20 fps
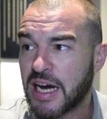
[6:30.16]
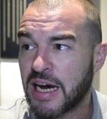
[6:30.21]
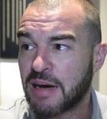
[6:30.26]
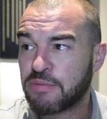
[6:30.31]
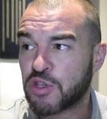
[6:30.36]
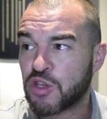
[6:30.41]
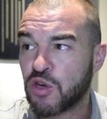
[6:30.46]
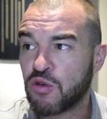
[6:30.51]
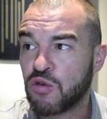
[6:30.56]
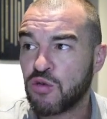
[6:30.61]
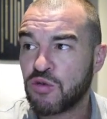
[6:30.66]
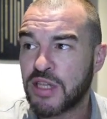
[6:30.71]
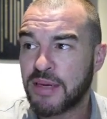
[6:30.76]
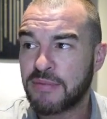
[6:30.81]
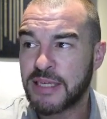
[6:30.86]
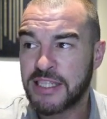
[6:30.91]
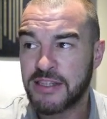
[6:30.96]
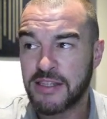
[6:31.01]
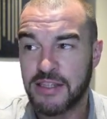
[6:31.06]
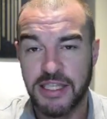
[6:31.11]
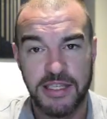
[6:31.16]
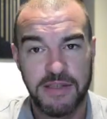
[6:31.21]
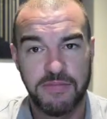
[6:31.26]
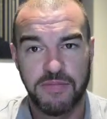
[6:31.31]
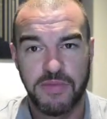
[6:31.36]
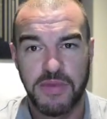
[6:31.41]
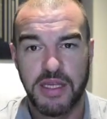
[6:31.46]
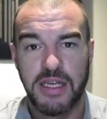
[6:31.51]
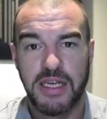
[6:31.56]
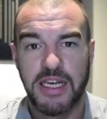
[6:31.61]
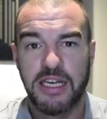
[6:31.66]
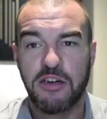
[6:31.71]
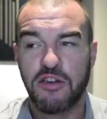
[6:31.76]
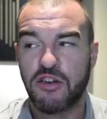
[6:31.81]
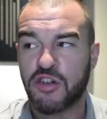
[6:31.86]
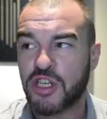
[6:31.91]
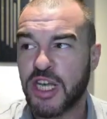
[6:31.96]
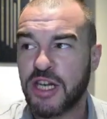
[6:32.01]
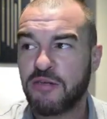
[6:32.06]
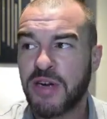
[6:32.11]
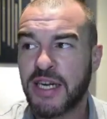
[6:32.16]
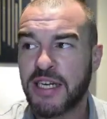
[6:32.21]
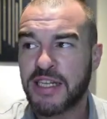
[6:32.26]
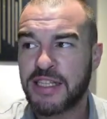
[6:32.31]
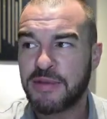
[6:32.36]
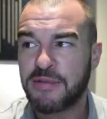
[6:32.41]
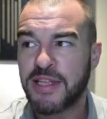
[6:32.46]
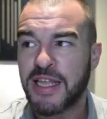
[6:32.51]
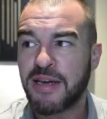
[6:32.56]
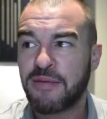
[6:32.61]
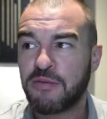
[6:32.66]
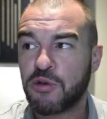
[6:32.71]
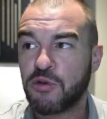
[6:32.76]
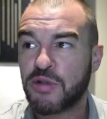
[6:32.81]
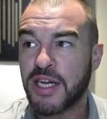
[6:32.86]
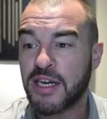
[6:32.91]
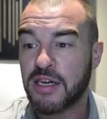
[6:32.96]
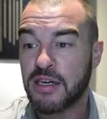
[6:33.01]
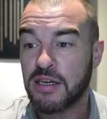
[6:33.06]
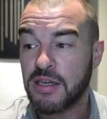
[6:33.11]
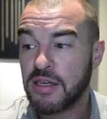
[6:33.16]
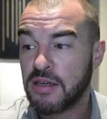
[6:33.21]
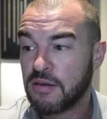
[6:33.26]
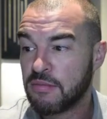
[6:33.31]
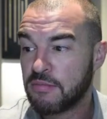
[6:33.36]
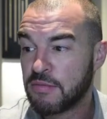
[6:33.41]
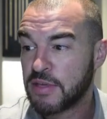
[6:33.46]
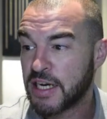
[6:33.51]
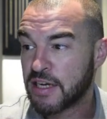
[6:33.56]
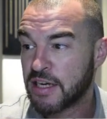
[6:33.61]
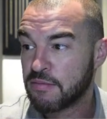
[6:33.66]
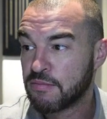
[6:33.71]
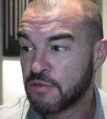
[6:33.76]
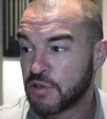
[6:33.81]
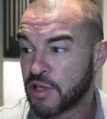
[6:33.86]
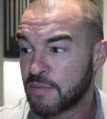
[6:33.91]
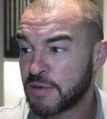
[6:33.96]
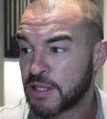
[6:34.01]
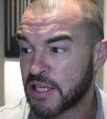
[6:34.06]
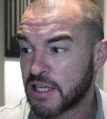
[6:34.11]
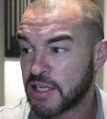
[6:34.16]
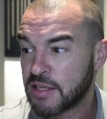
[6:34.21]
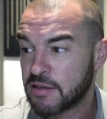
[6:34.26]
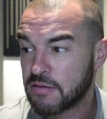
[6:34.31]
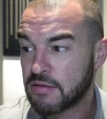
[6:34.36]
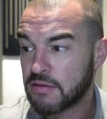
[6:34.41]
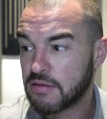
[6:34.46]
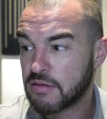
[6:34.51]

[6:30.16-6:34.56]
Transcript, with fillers: absolutamente, en los que hay una actividad brutal. Mirad, voy a pasar